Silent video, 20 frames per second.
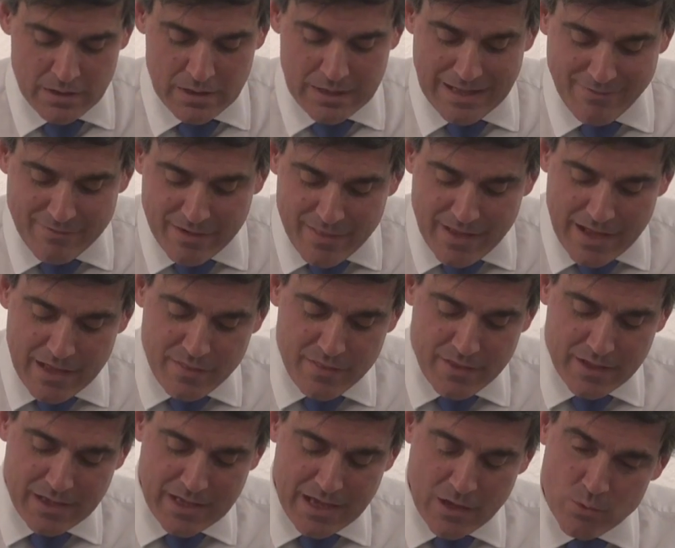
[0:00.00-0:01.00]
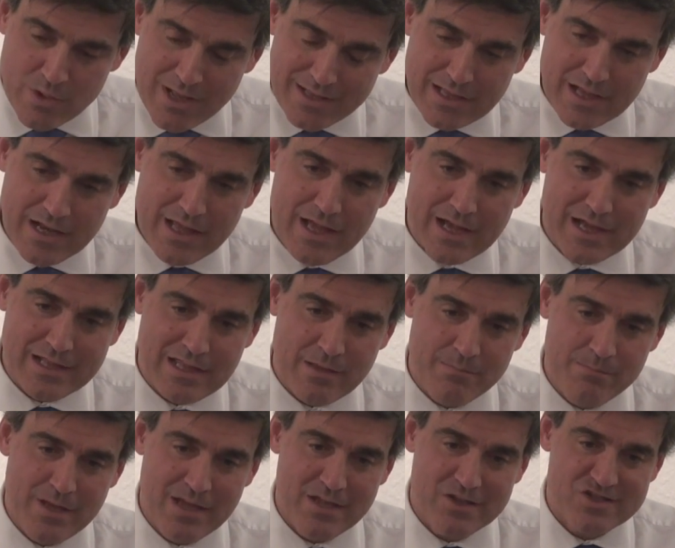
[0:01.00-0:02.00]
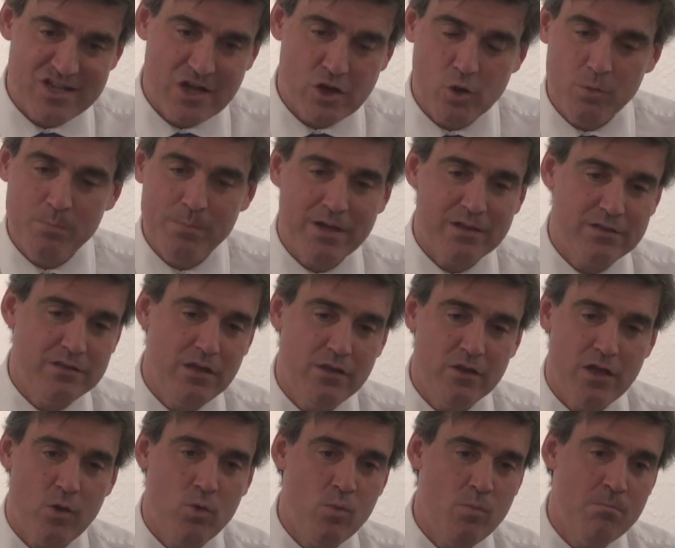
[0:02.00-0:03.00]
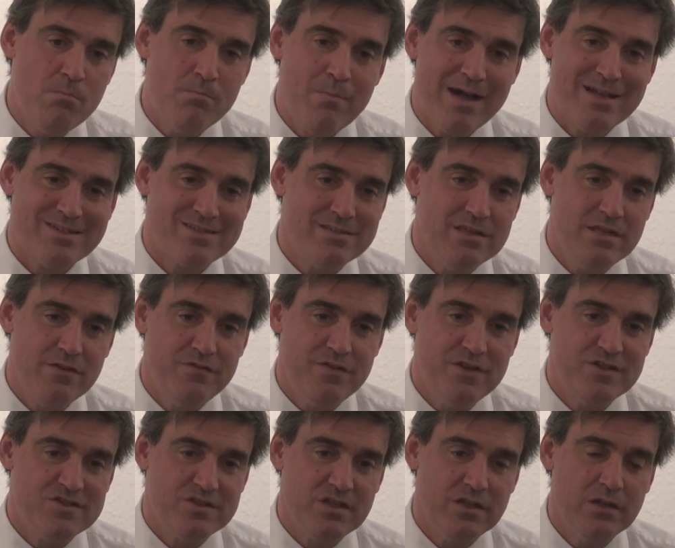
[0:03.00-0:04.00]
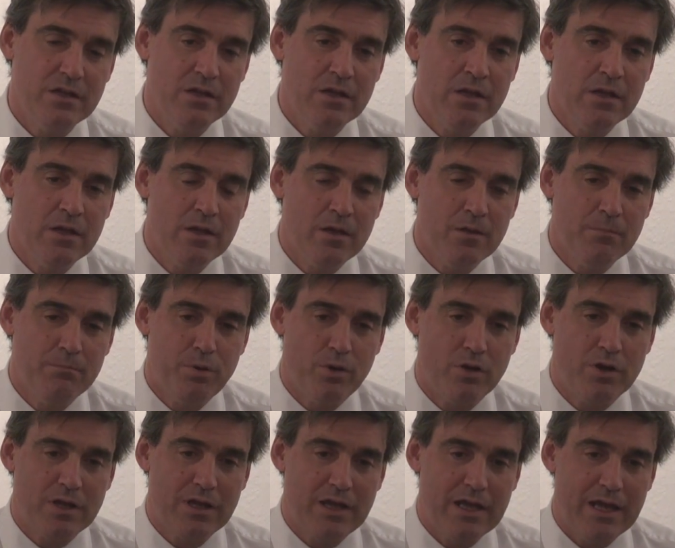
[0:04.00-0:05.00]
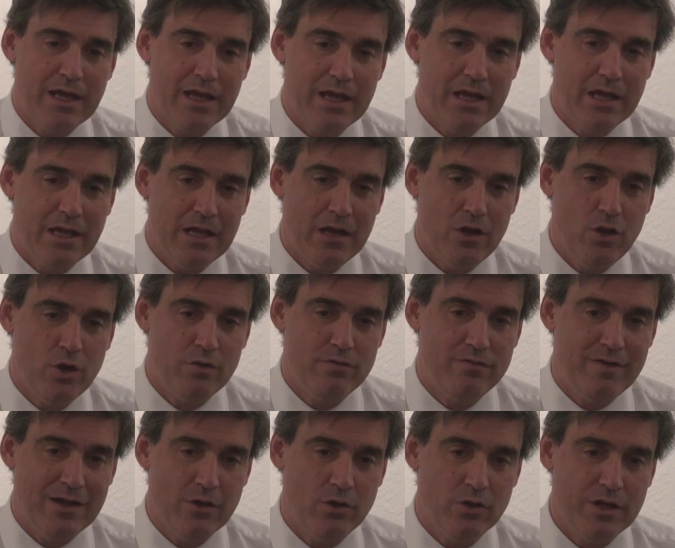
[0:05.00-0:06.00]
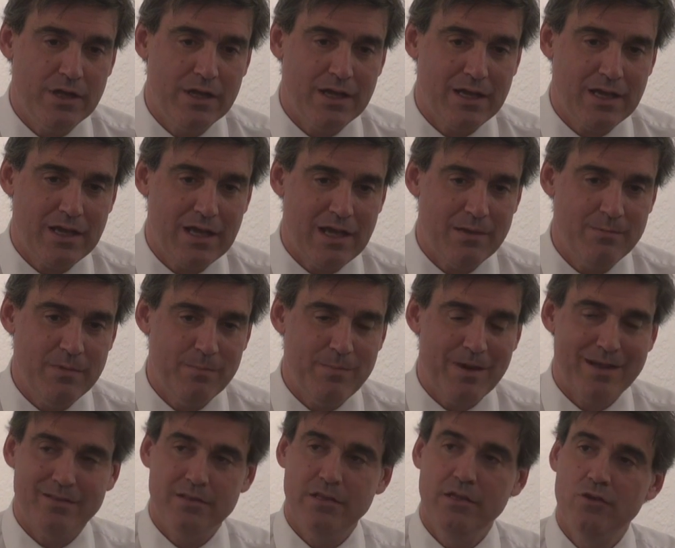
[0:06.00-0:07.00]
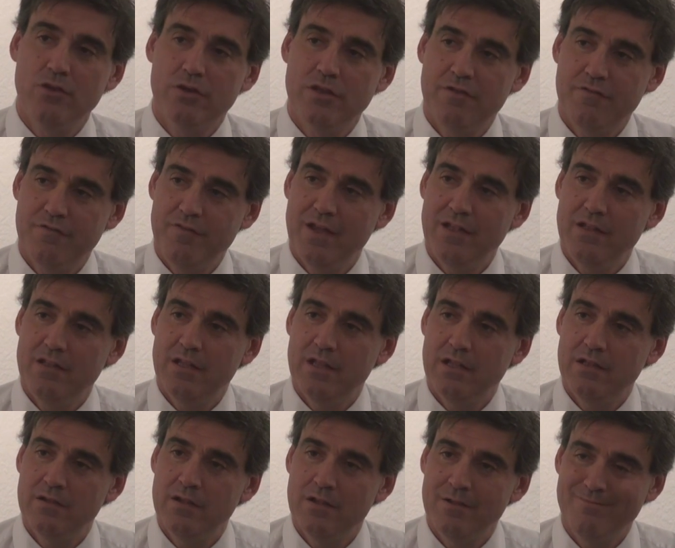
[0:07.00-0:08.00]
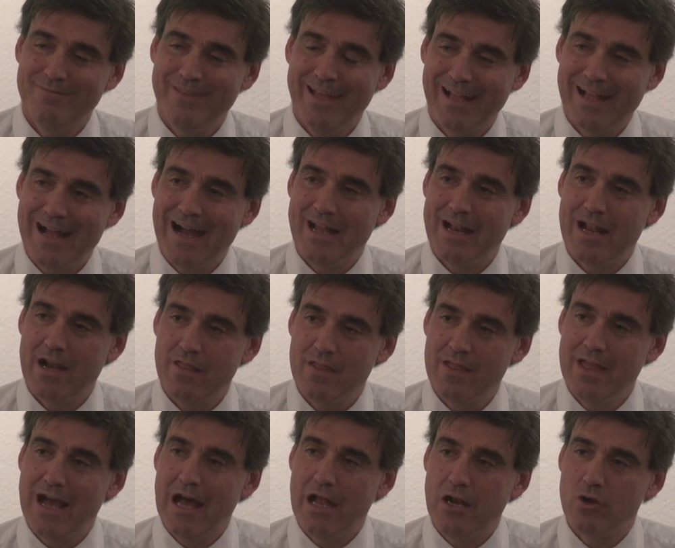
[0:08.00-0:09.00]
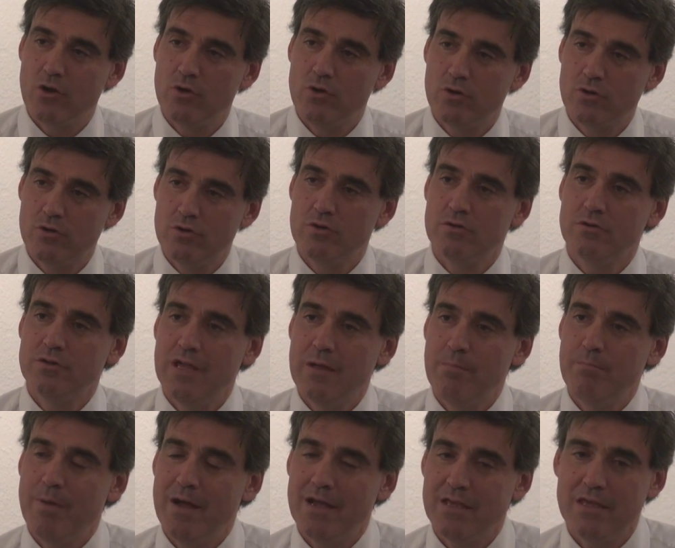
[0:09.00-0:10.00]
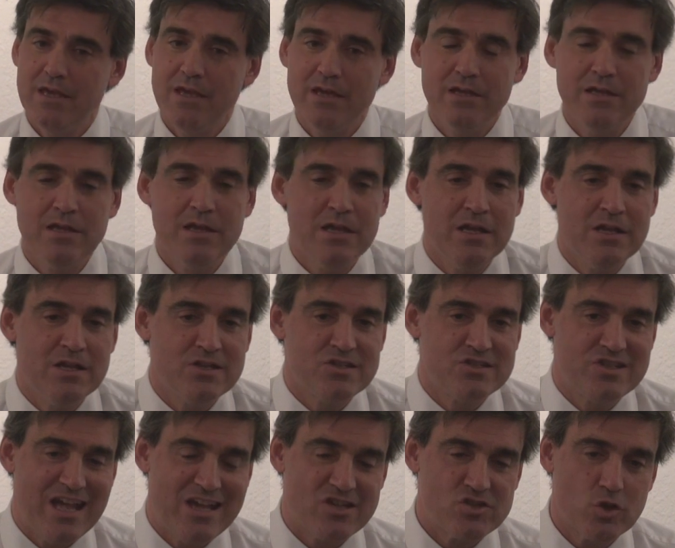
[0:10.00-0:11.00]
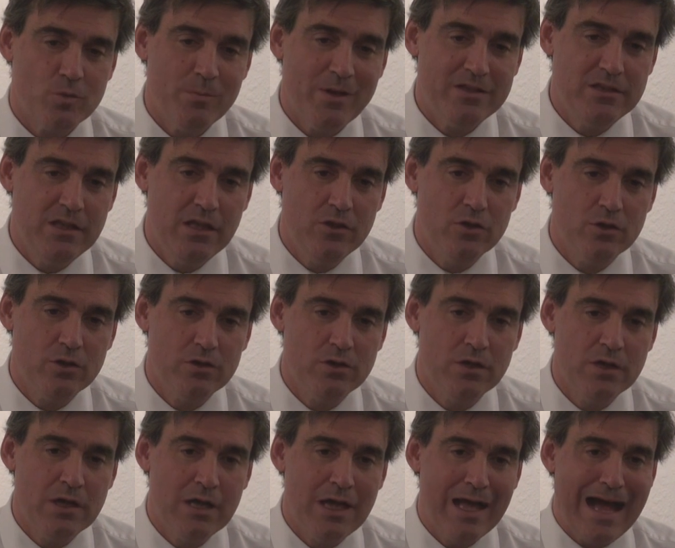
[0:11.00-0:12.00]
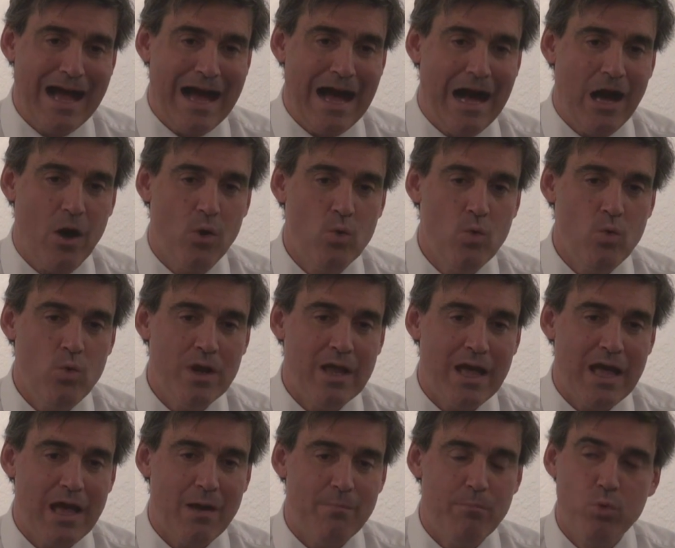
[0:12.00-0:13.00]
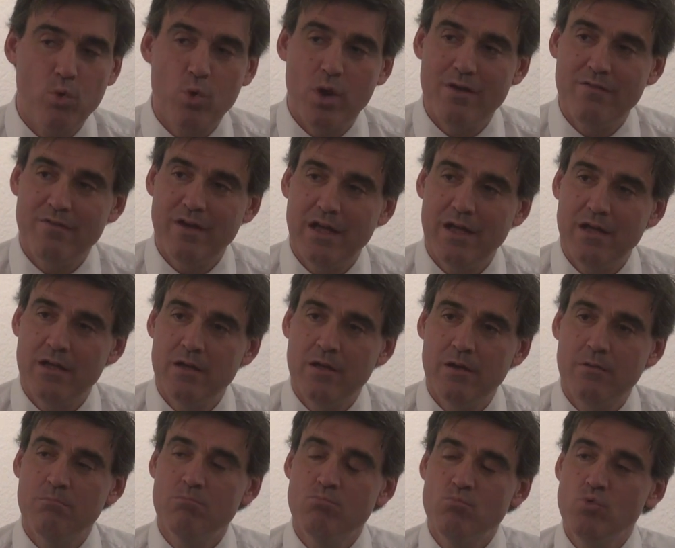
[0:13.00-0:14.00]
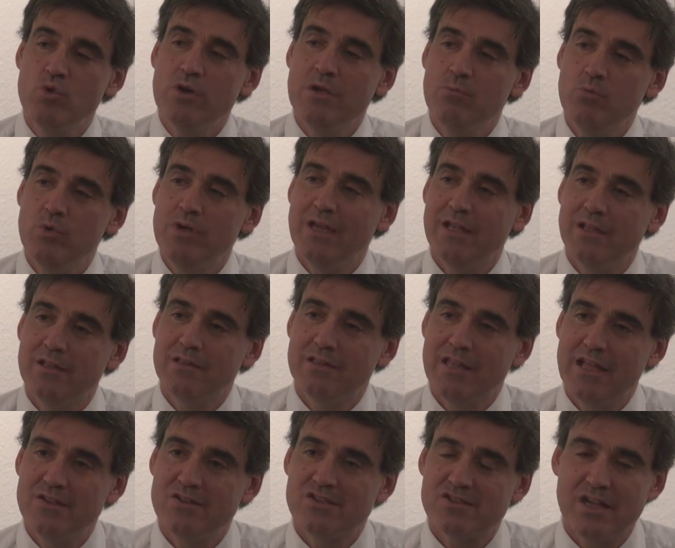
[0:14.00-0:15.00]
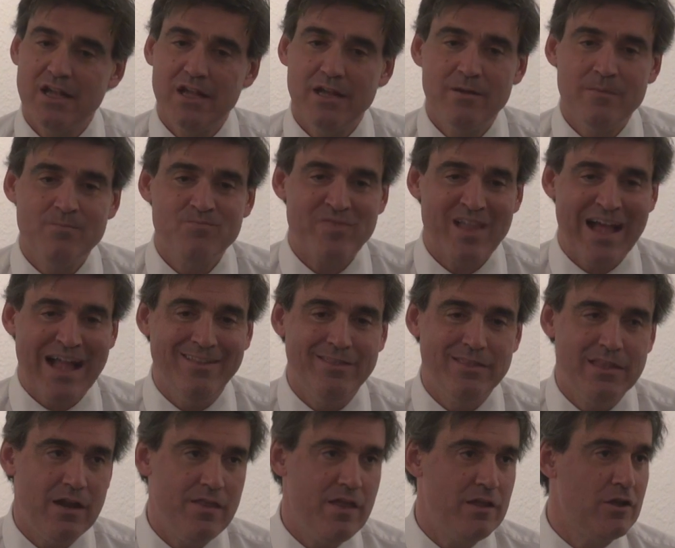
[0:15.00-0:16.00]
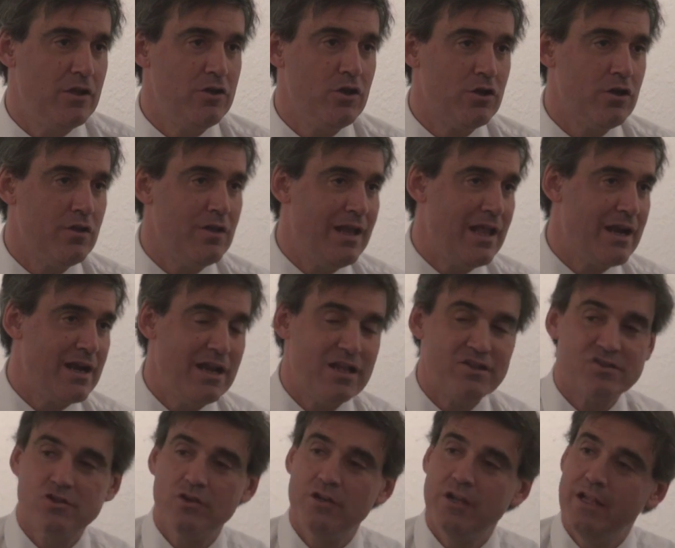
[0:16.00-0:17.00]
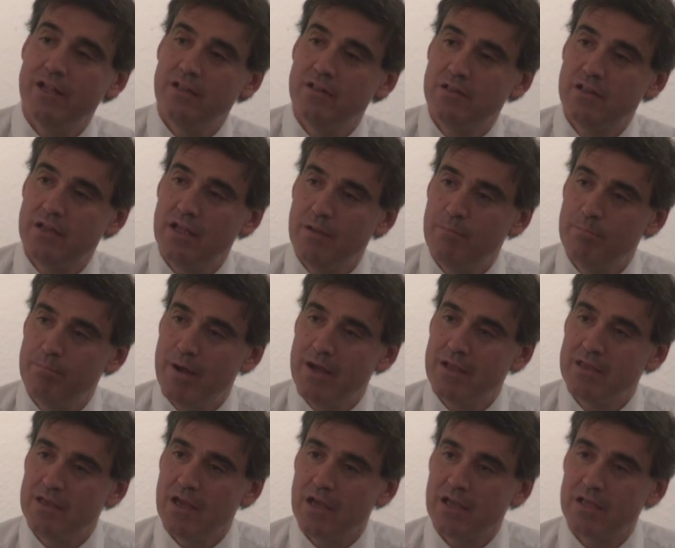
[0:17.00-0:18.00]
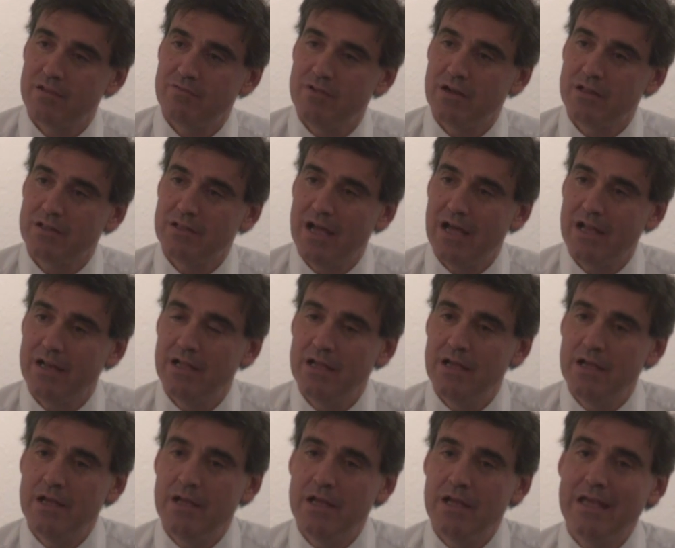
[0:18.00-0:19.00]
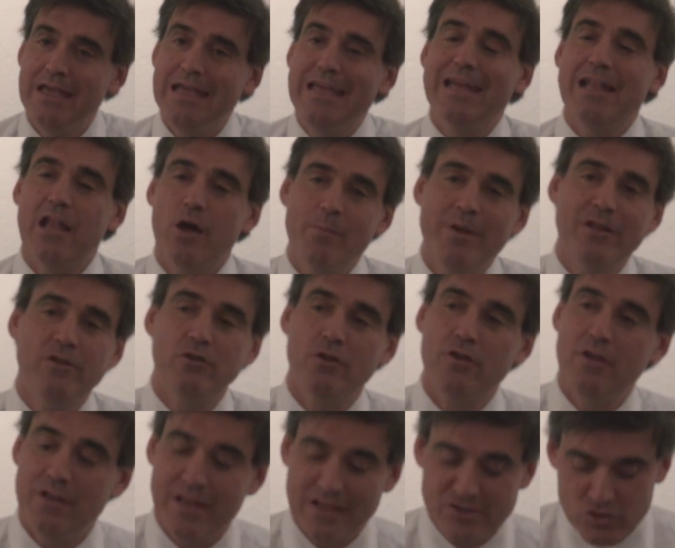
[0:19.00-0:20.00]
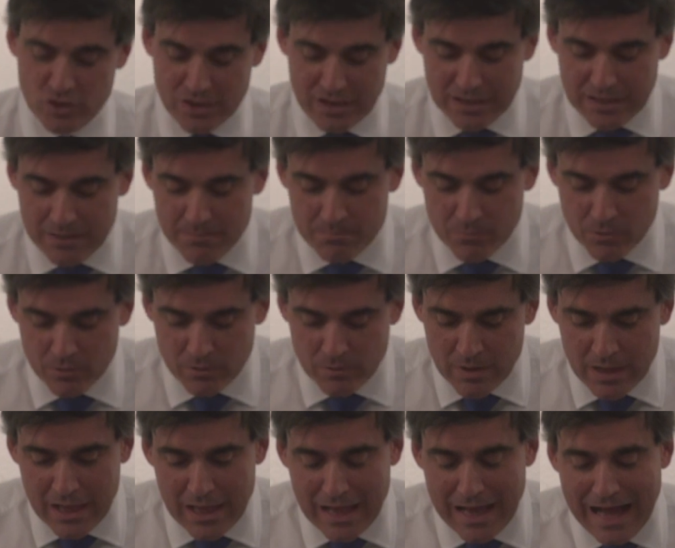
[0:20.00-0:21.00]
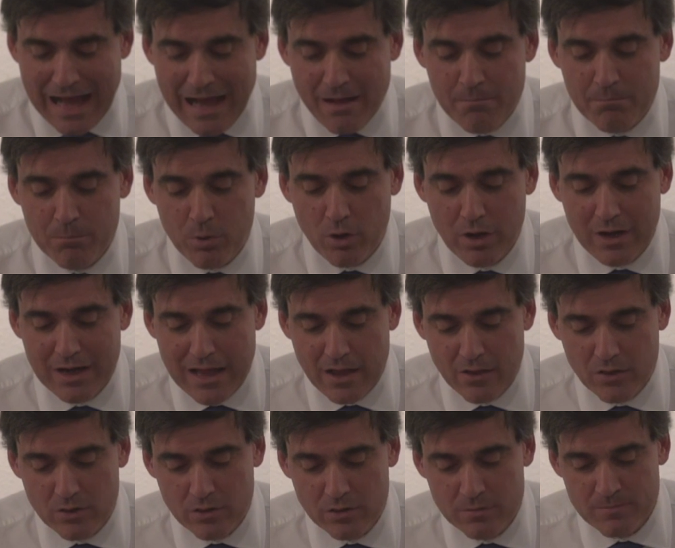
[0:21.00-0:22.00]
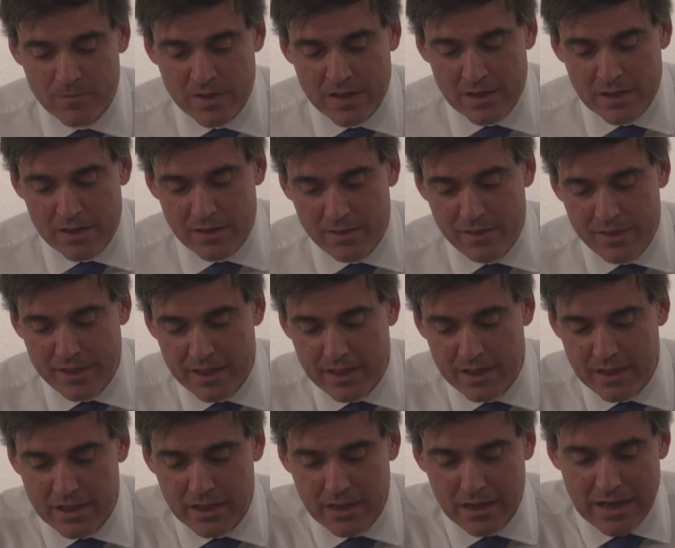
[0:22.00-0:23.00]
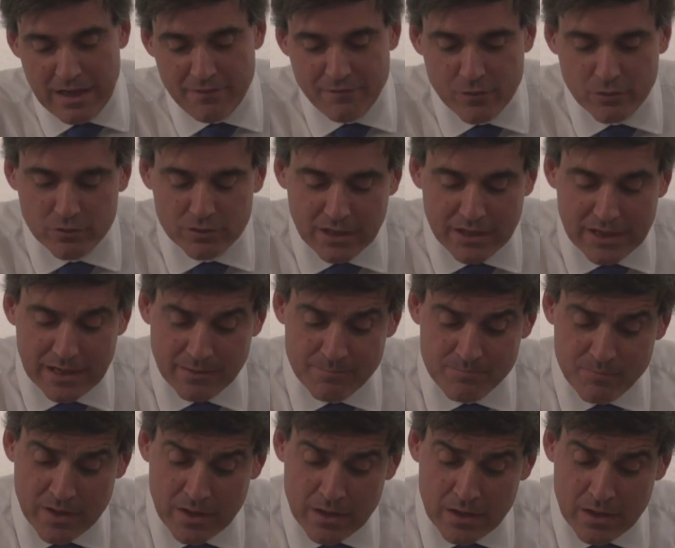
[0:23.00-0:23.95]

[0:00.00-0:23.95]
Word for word: La verdad es de que es una tarea que también se ha convertido aún más difícil porque eh, los valores que mi partido defiende de cara al diálogo con España se ha sometido a una prueba muy muy intensa ante el deterioro de las relaciones entre España y Gibraltar y el aumento del nacionalismo a ambos lados de la frontera.